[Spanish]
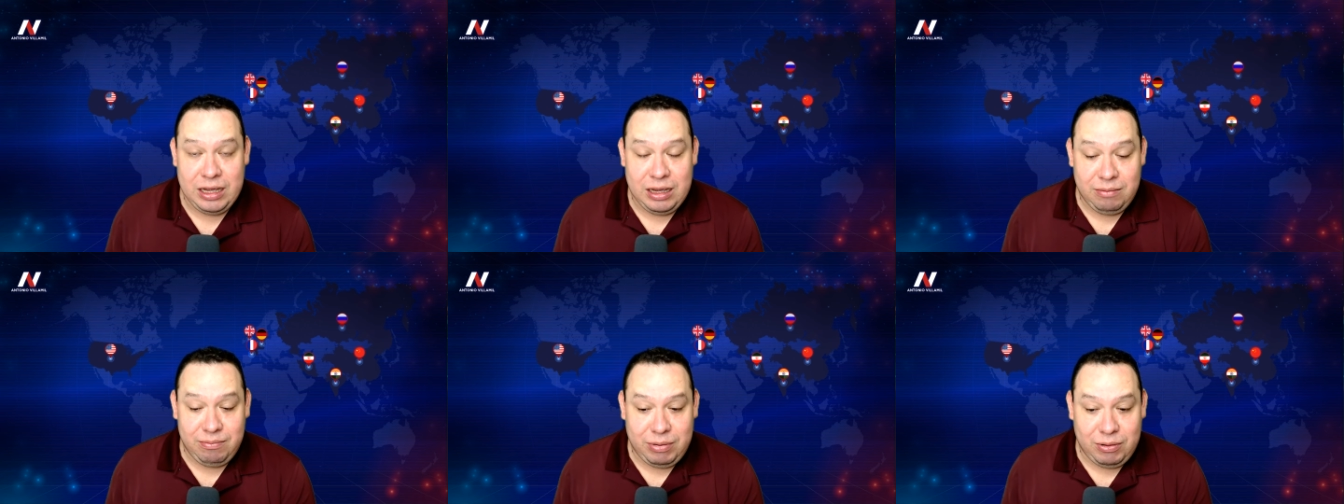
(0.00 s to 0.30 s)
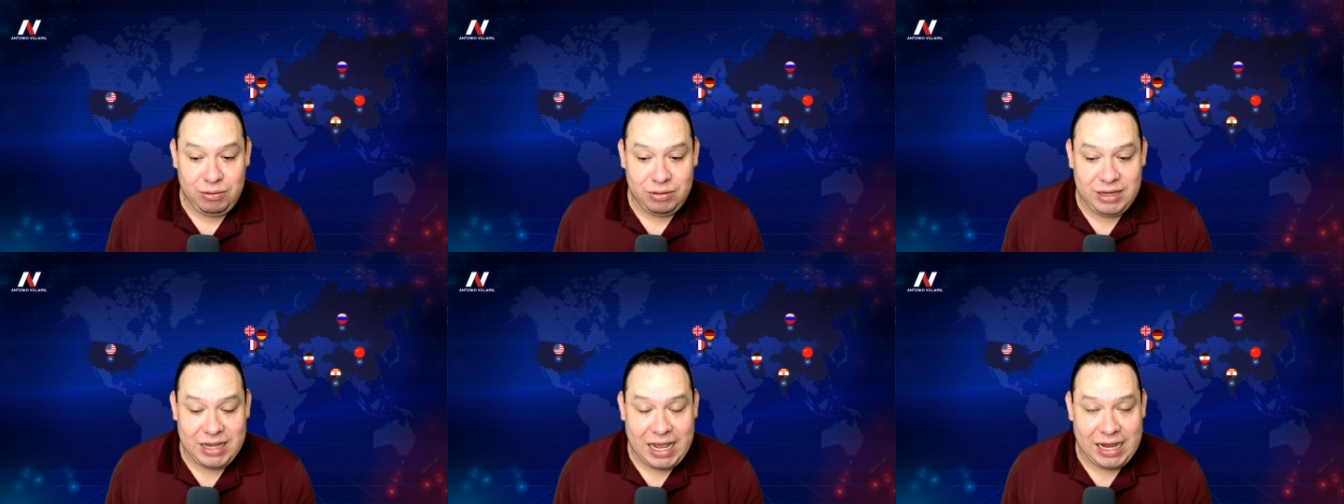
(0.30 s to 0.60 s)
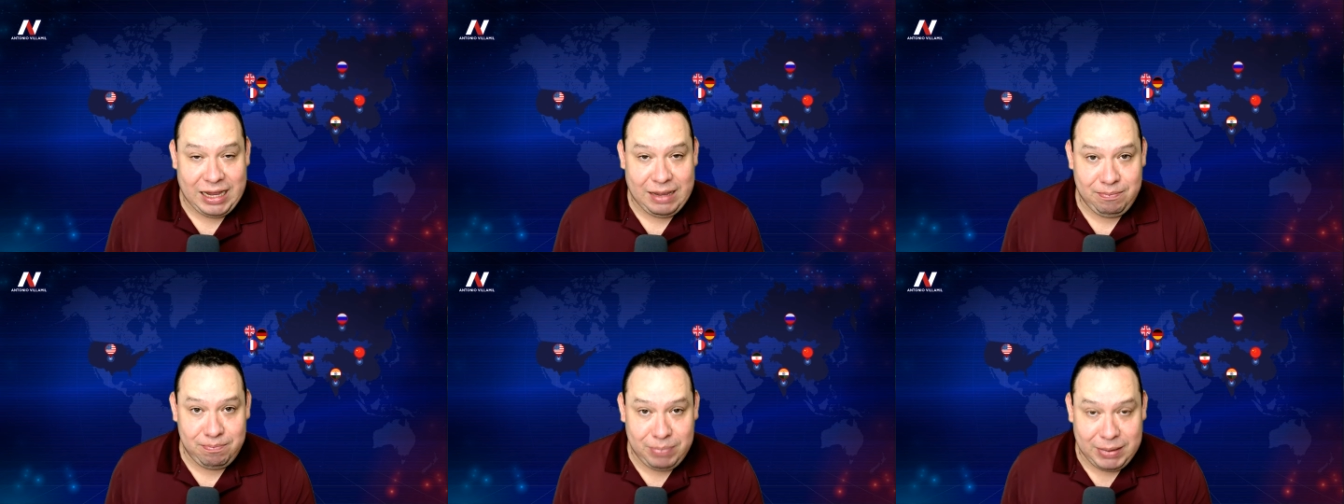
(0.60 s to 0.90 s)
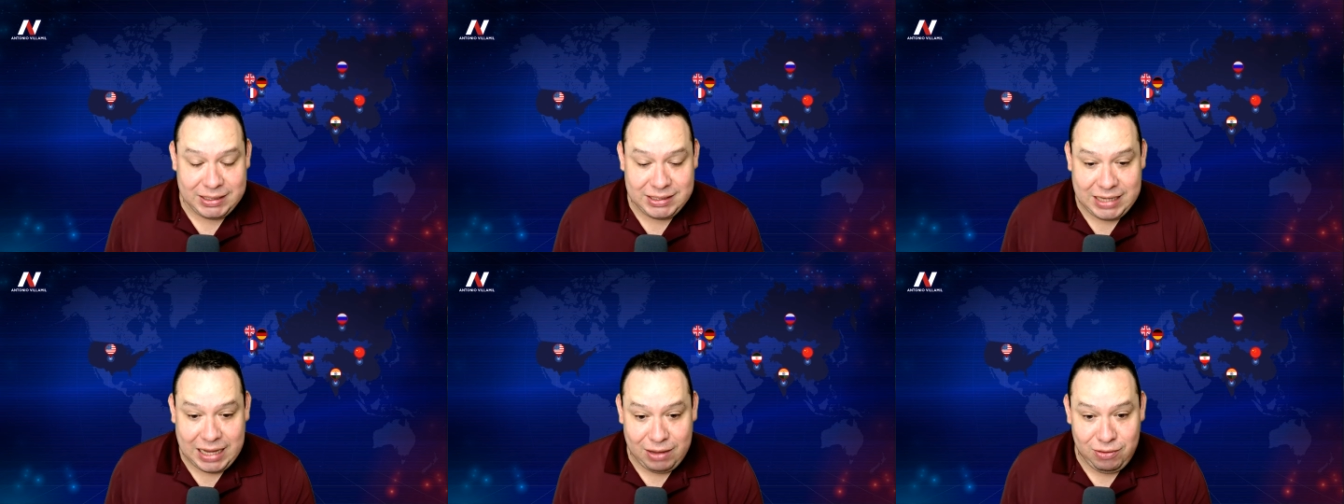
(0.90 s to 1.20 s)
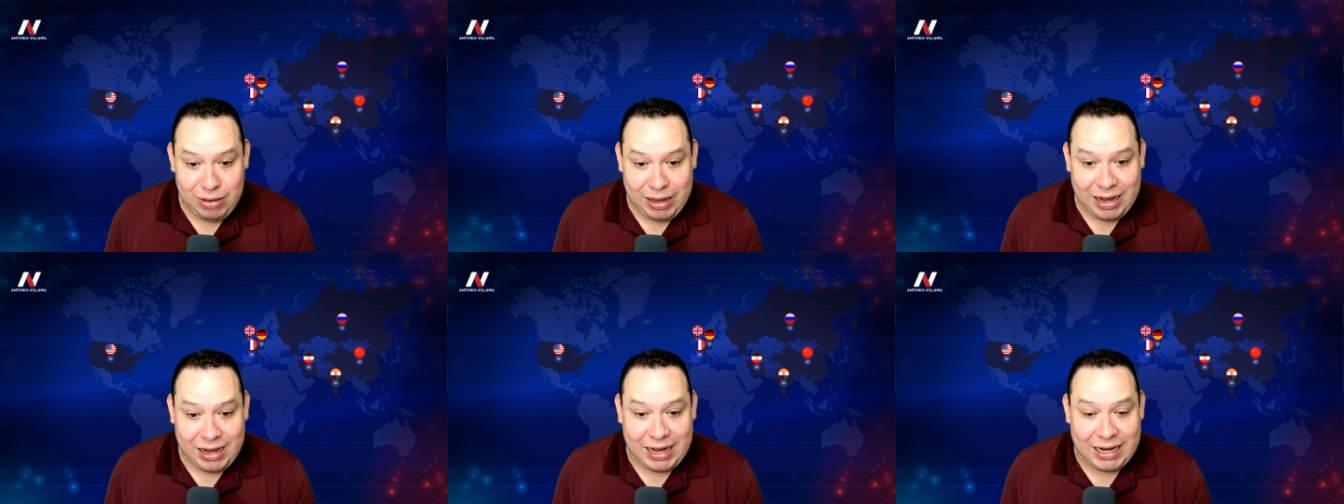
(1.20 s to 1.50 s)
pero ya han empezado
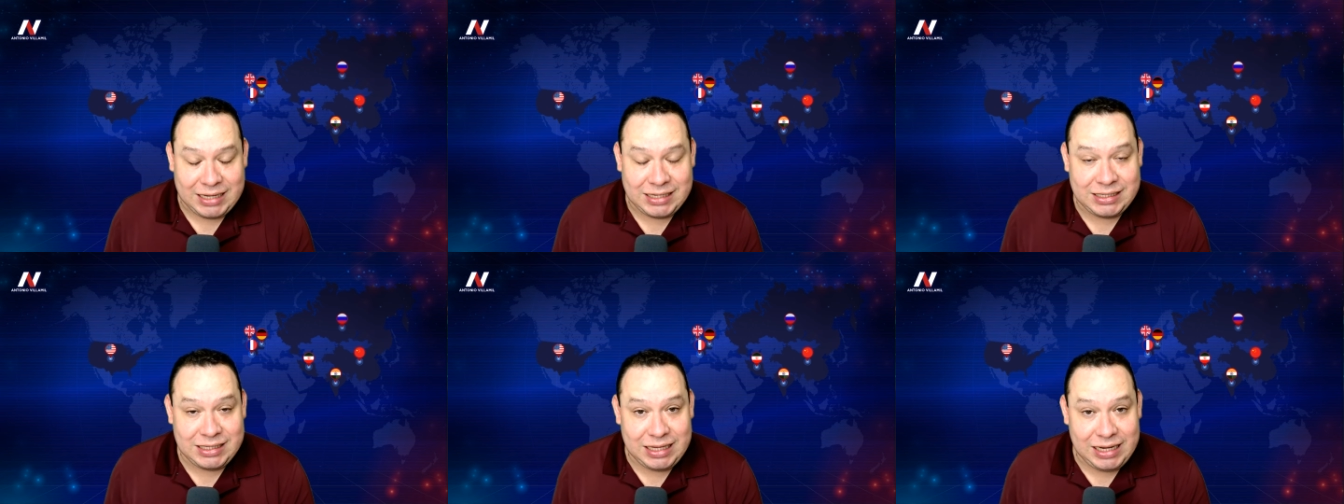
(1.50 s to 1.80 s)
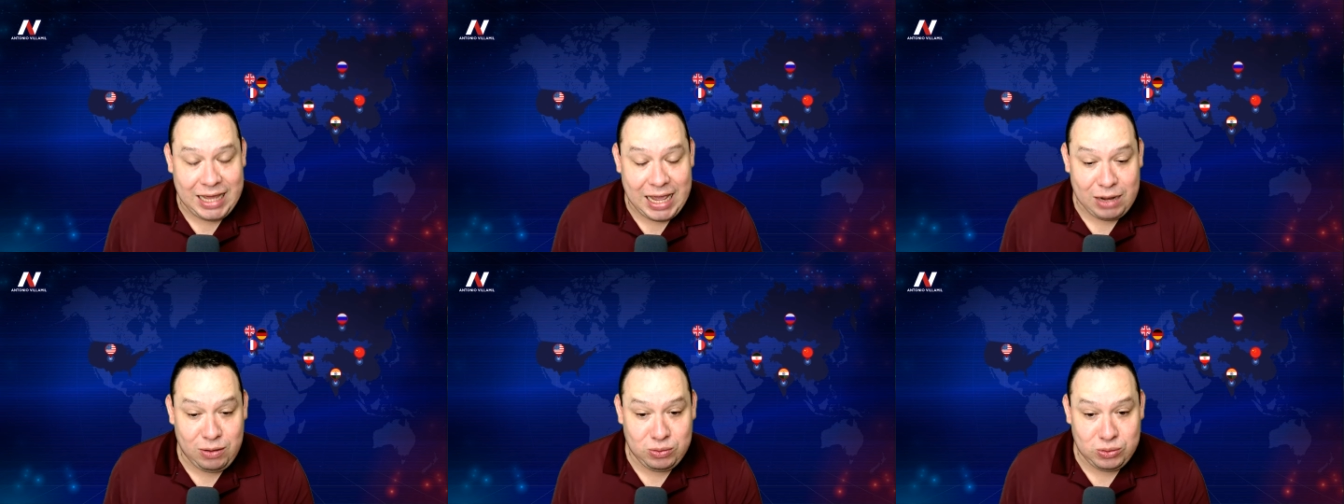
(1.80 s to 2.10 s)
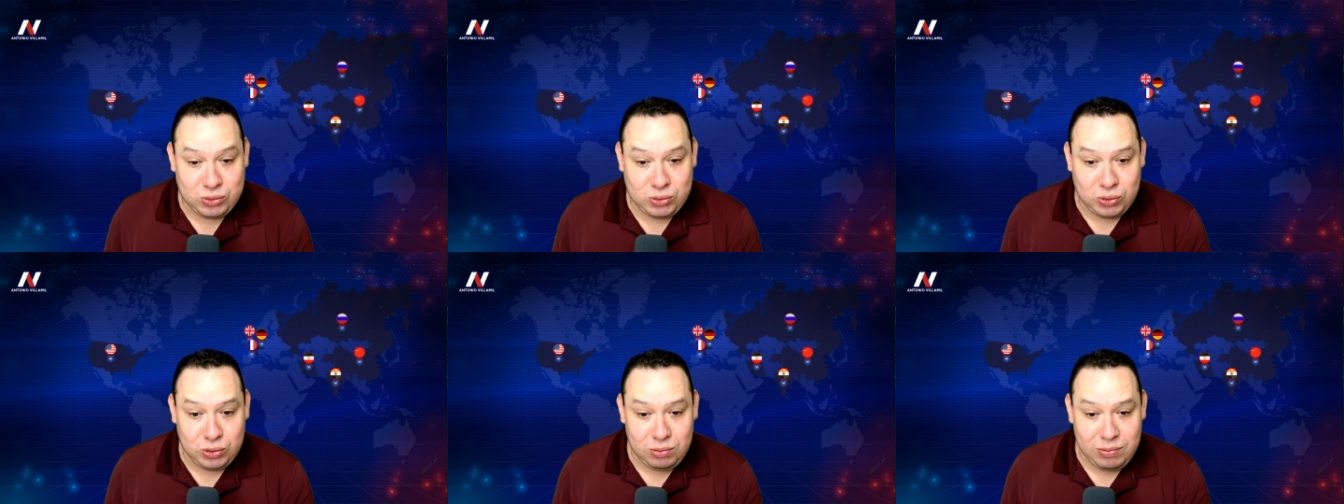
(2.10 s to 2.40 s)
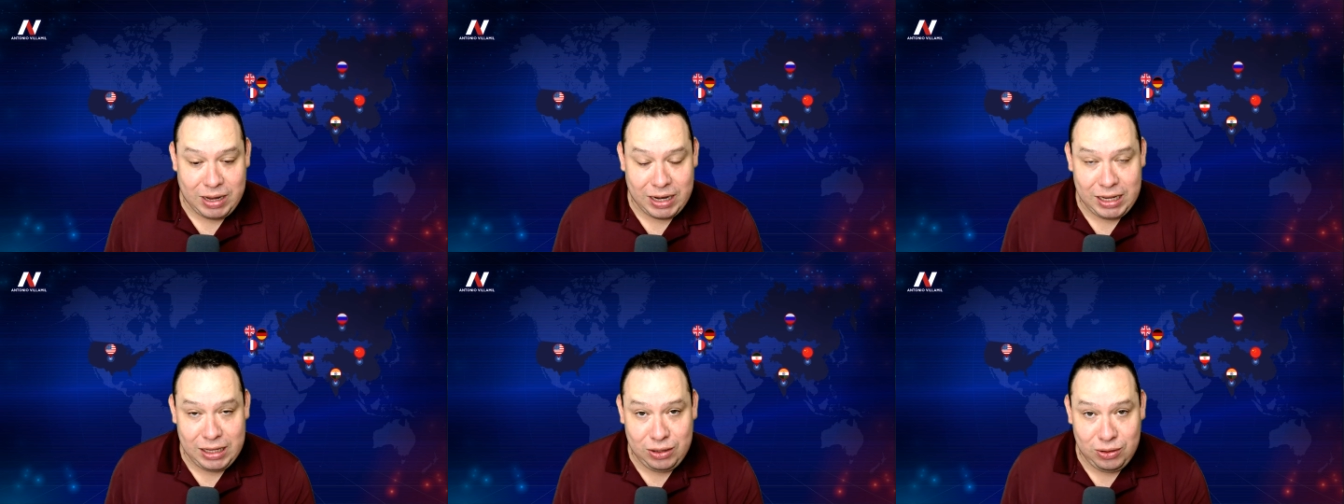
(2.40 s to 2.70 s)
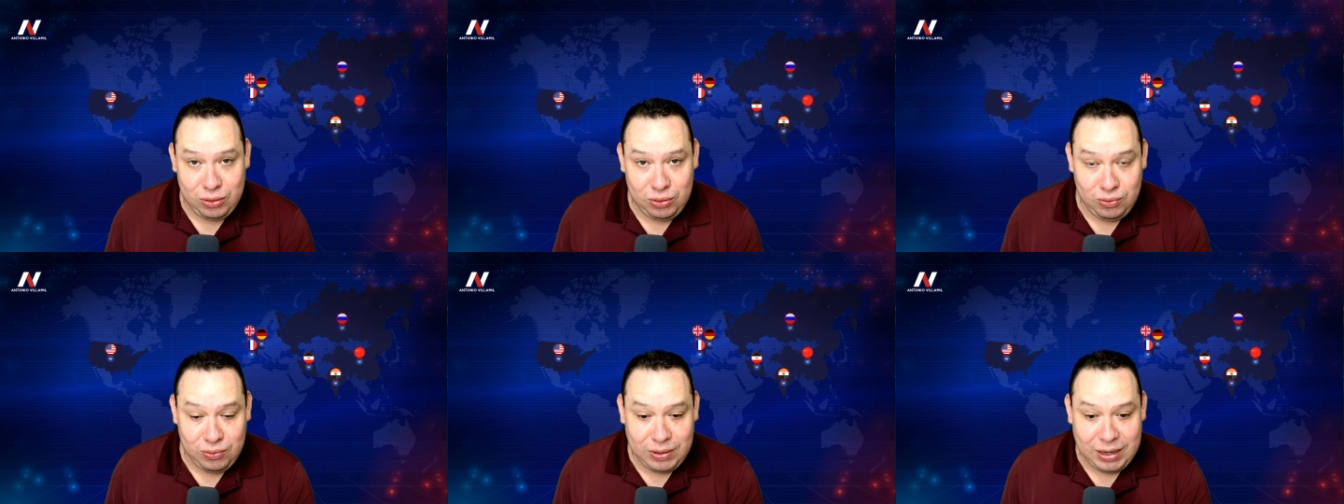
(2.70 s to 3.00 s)
a rastrear un submarino
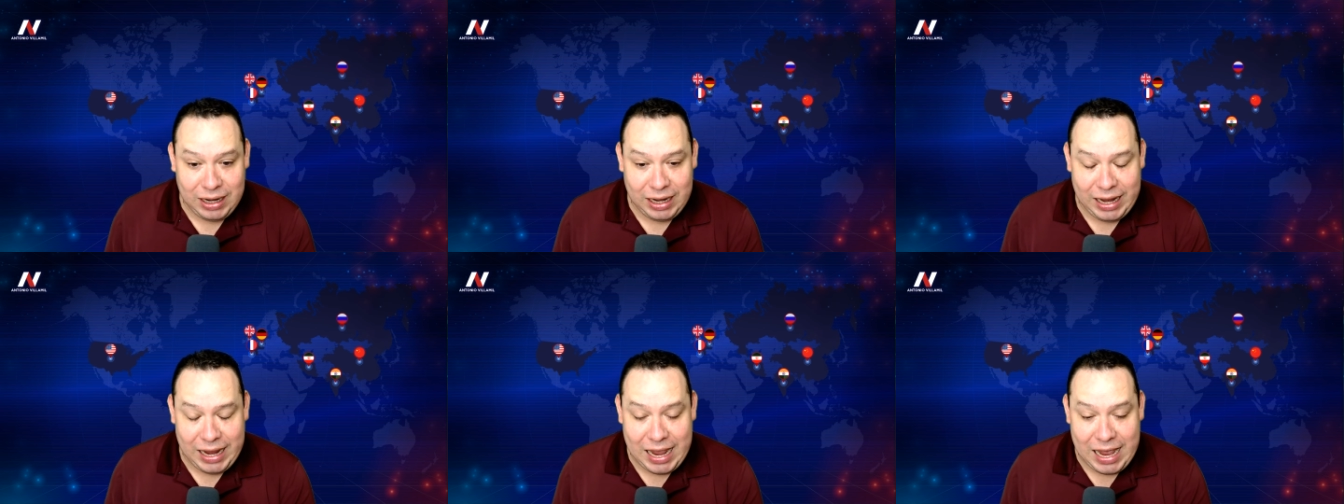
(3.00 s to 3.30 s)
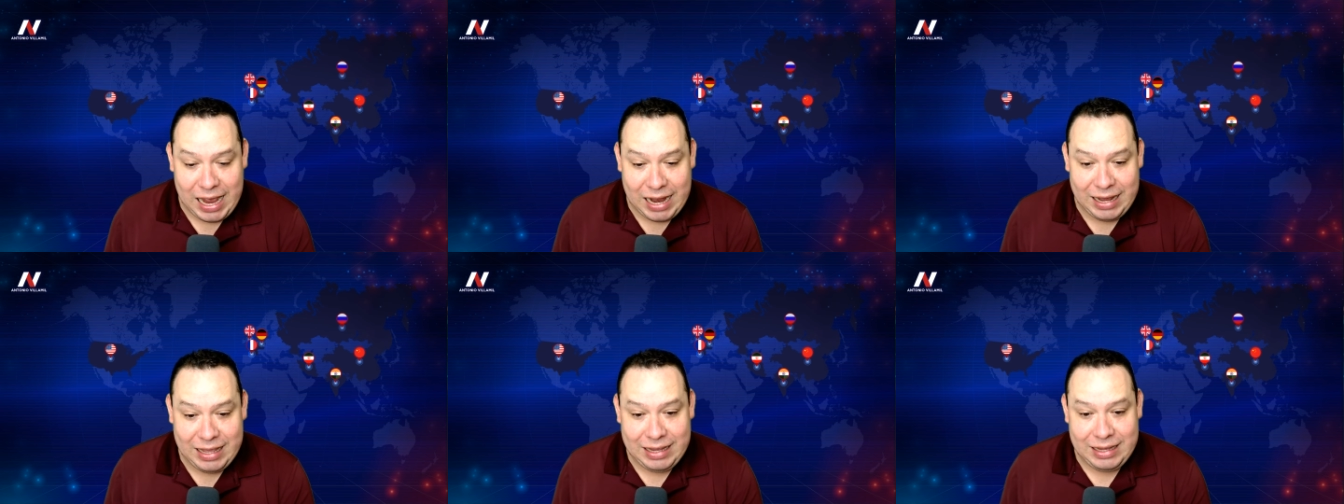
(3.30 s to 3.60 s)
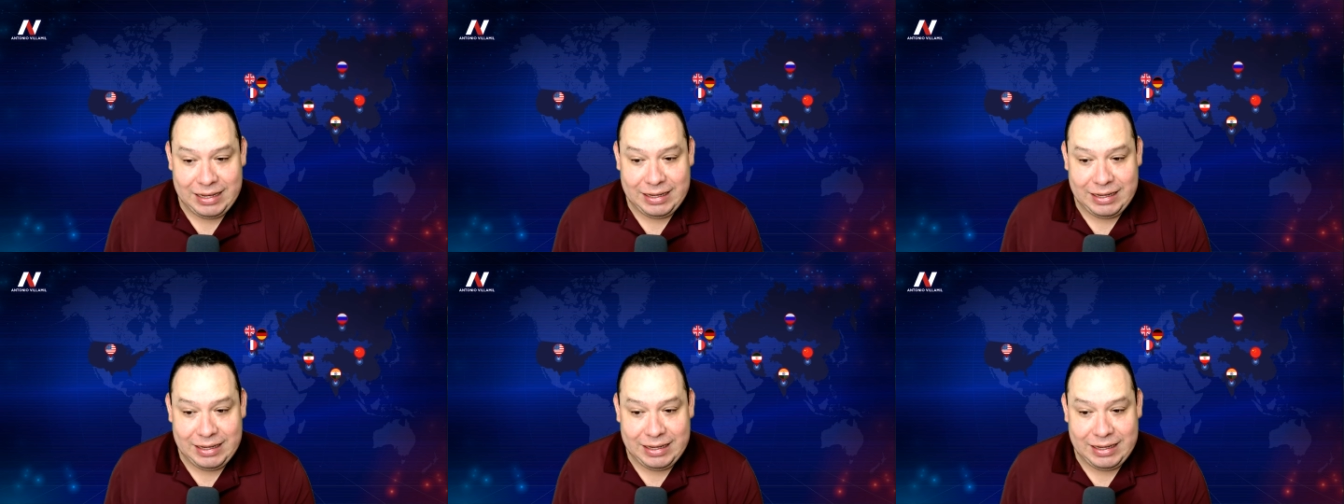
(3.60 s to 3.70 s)
nuclear